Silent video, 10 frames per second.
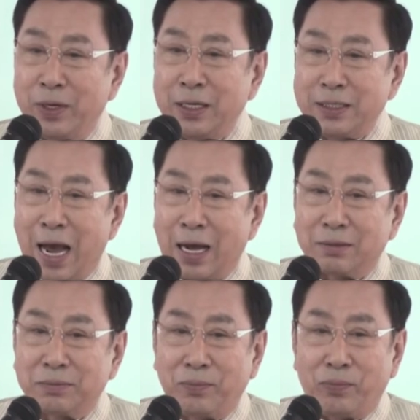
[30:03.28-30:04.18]
เนื่องจาก
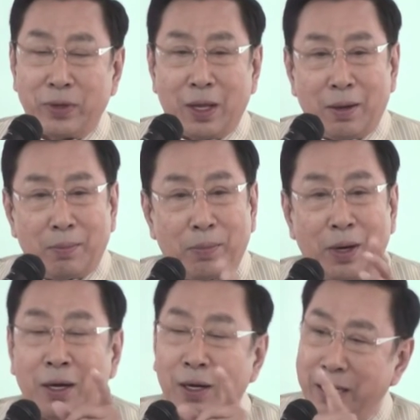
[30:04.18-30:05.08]

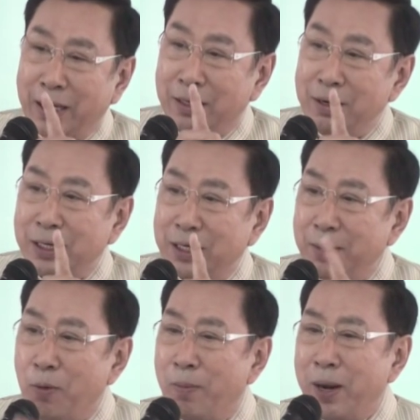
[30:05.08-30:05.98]
เอออีกเรื่องหนึ่ง
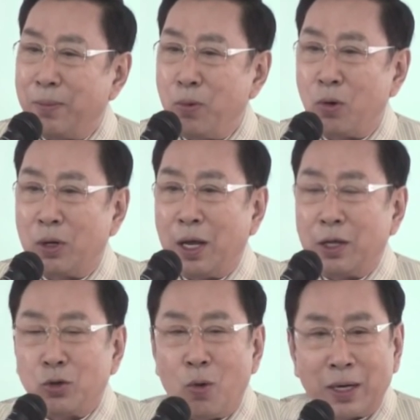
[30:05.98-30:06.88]
ที่ผมไม่ได้พูด
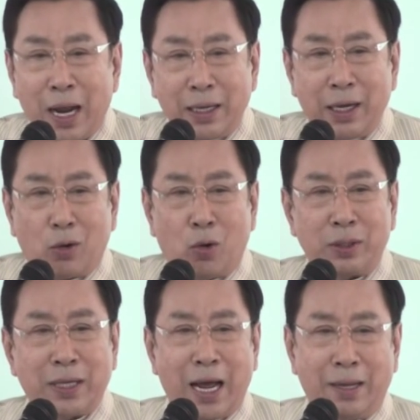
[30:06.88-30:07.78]
ช่วงนั้นเนี่ยค
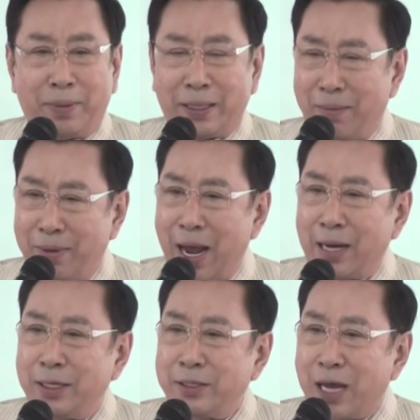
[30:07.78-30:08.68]
นไทยไปทำงา
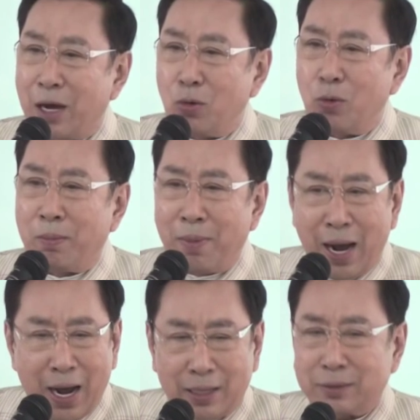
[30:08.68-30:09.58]
นที่ซาอุ
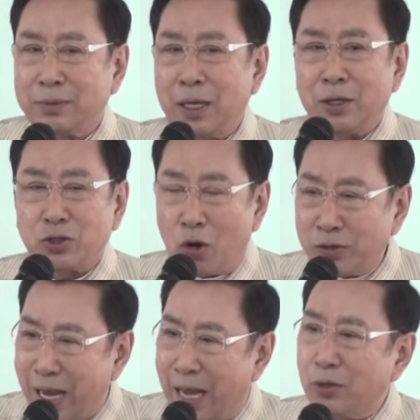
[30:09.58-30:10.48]
มาก สอง
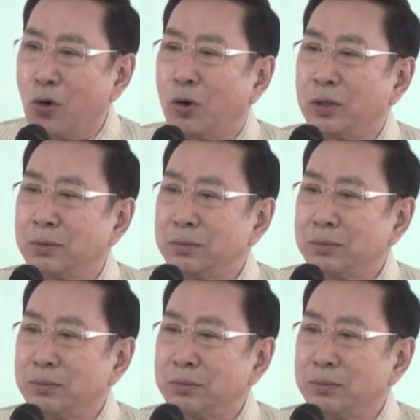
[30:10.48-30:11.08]
แสน คน